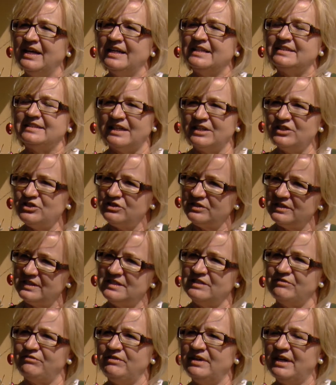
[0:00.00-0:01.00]
sind schon
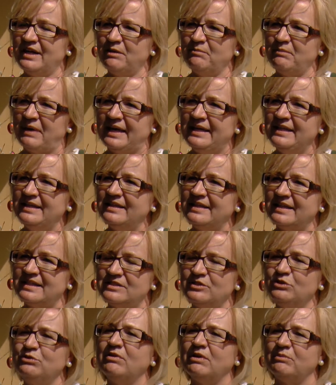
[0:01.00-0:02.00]
diese vier Gemeinden, dass
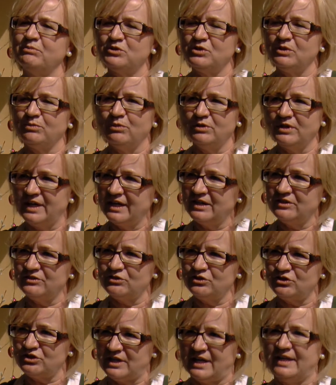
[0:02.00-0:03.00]
sie überhaupt so ein Projekt
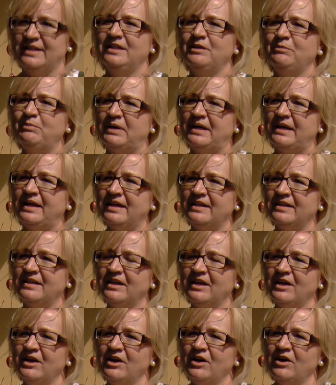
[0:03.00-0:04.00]
zustande bringen
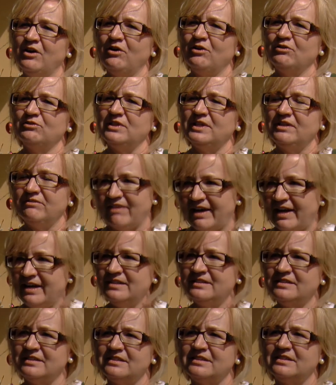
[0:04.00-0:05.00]
und ich
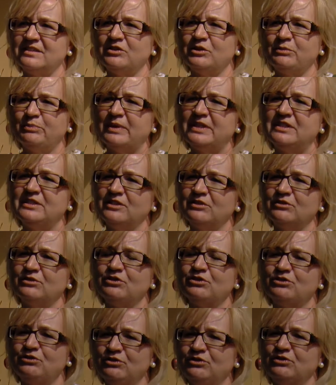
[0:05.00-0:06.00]
weiß, dass ich da die beste
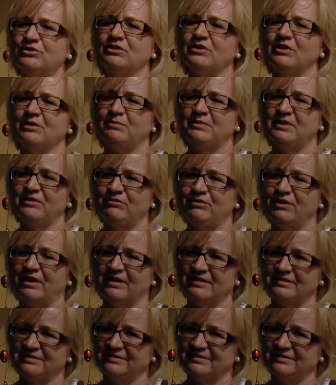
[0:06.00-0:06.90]
Unterstützung habe dafür.